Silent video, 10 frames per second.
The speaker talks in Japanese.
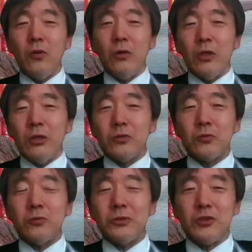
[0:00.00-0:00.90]
の所
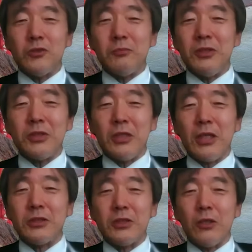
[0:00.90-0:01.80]
得税、住民税に
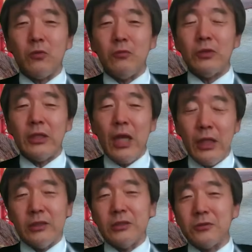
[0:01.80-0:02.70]
関してはこの問題な
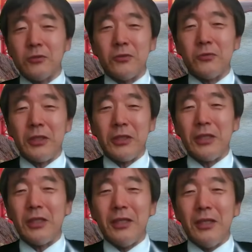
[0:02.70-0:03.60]
いんですよ、基本的
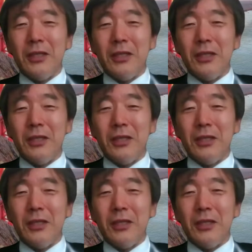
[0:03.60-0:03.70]
に。